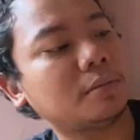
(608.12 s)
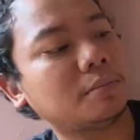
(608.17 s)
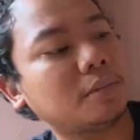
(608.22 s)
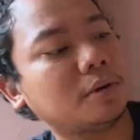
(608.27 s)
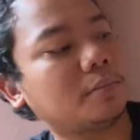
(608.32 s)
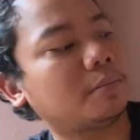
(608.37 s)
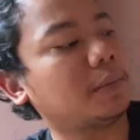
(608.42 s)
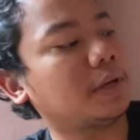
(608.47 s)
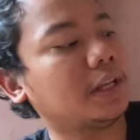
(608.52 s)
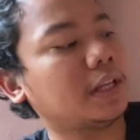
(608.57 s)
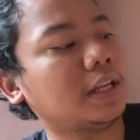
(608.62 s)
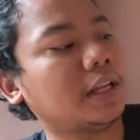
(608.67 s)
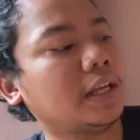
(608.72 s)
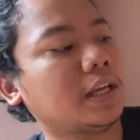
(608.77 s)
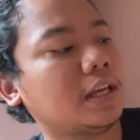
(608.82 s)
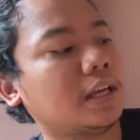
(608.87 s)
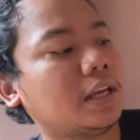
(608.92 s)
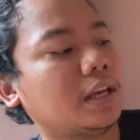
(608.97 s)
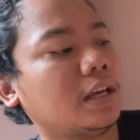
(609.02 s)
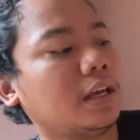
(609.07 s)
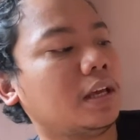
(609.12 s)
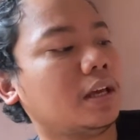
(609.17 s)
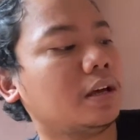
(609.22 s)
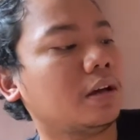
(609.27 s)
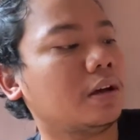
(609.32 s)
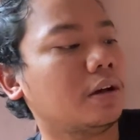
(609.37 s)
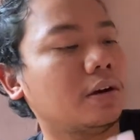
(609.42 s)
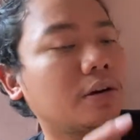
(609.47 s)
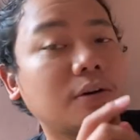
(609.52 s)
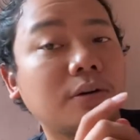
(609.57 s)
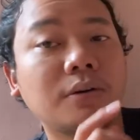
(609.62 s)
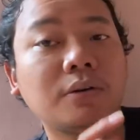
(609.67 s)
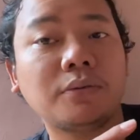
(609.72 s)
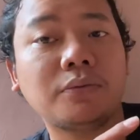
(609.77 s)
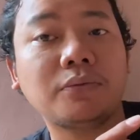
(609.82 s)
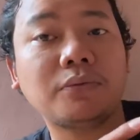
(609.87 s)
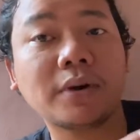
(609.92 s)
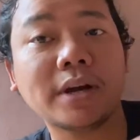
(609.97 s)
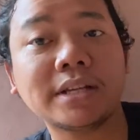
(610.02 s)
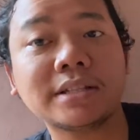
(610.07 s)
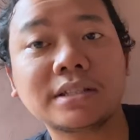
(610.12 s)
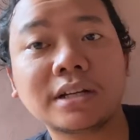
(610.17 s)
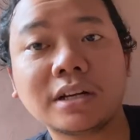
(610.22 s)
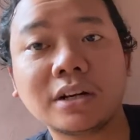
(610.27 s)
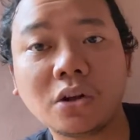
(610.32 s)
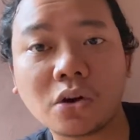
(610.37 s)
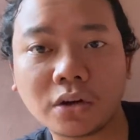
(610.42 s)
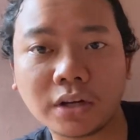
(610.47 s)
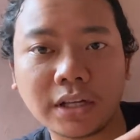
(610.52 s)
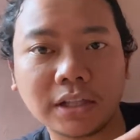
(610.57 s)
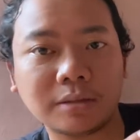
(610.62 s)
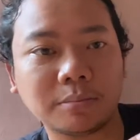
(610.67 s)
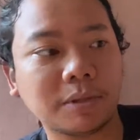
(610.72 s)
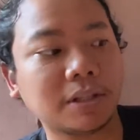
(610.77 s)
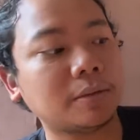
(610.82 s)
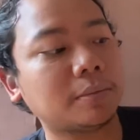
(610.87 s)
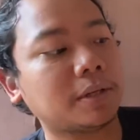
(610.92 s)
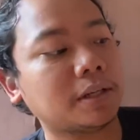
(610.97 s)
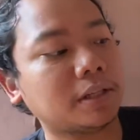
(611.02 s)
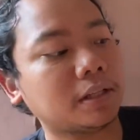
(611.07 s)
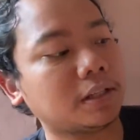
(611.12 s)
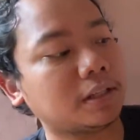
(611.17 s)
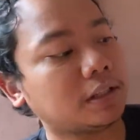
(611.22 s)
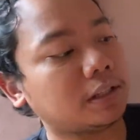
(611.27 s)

memiliki visor lock nih teman-teman